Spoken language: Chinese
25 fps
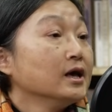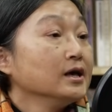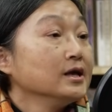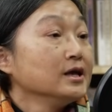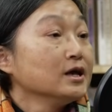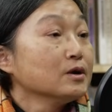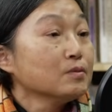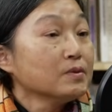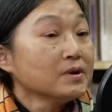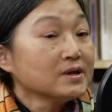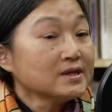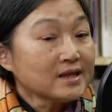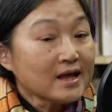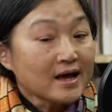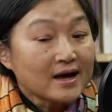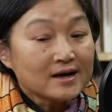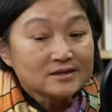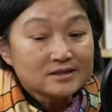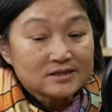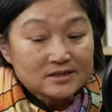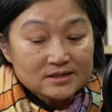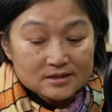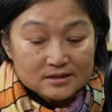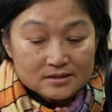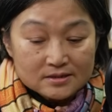因为大
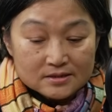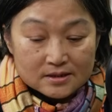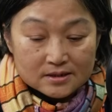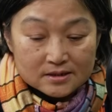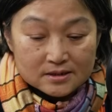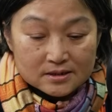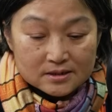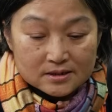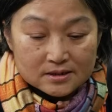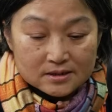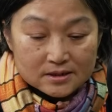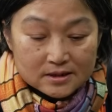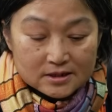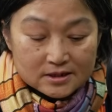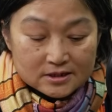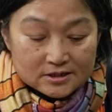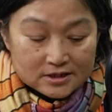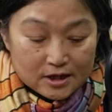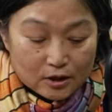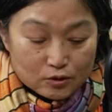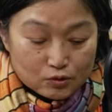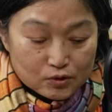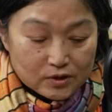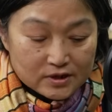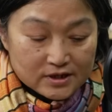型的
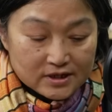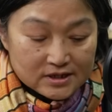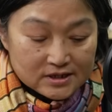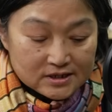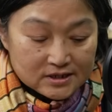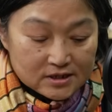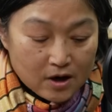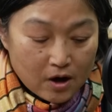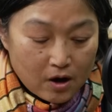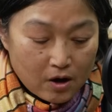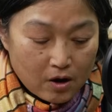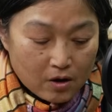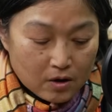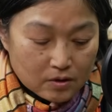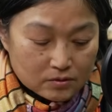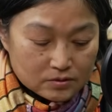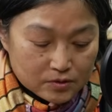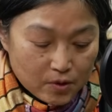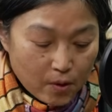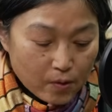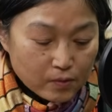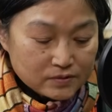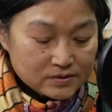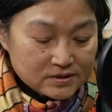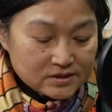小水利哈，
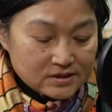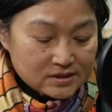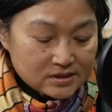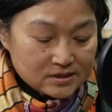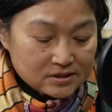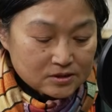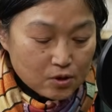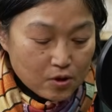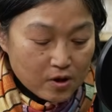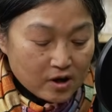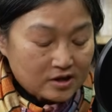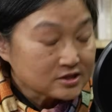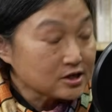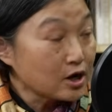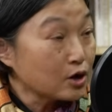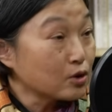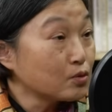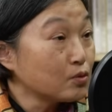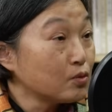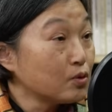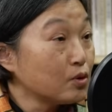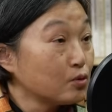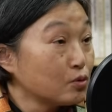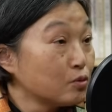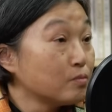动辄都要超
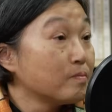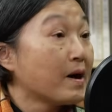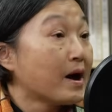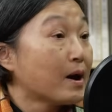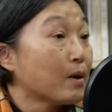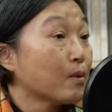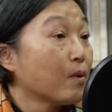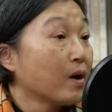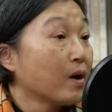过五百